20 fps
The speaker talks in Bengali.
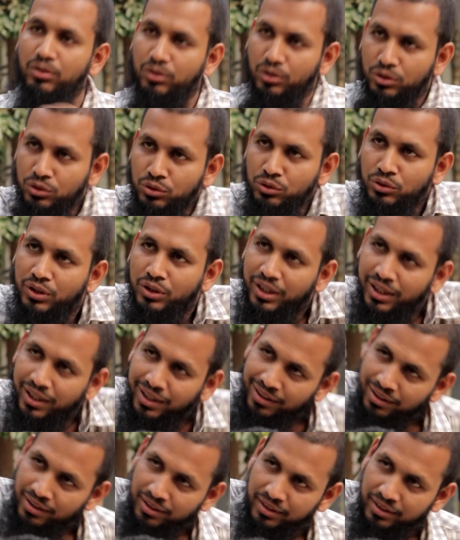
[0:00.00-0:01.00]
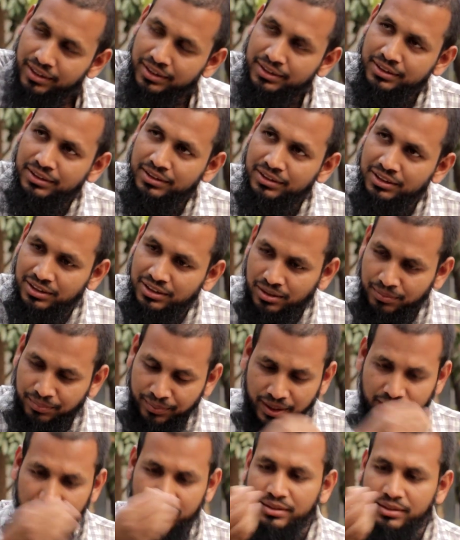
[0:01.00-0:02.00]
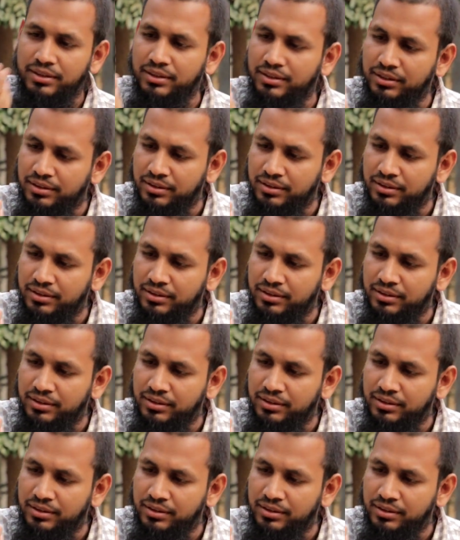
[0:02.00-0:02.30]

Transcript: গতকাল কান থেকে এই জিনিসটা বের করছি